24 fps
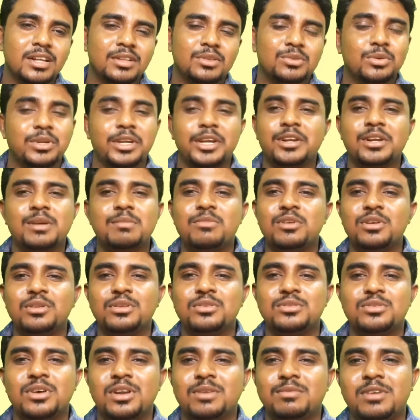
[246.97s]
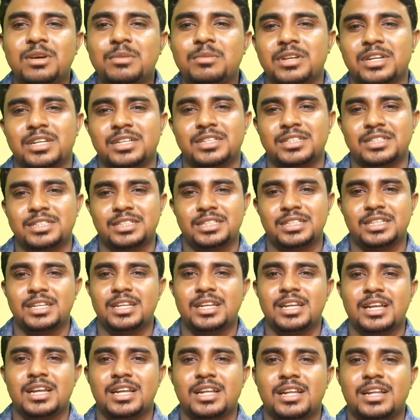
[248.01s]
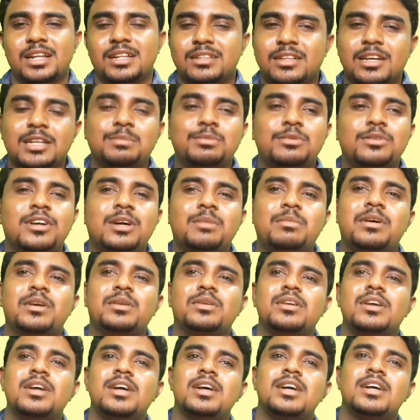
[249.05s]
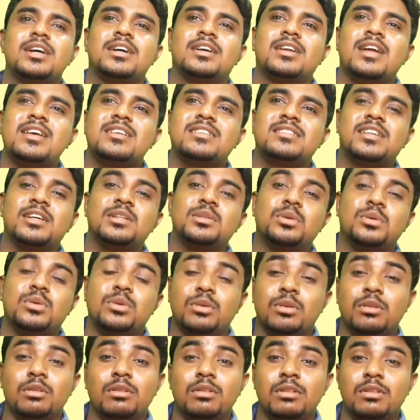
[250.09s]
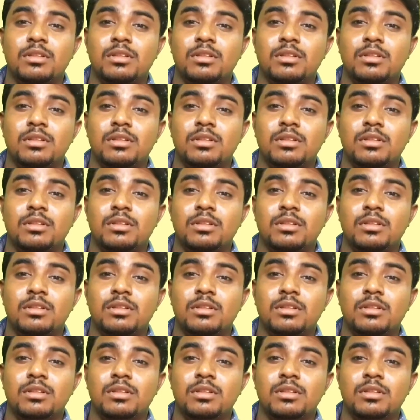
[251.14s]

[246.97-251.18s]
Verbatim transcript: তো এরকম করে তো সল পাবে না তারপরে আবার রাস্তা দখল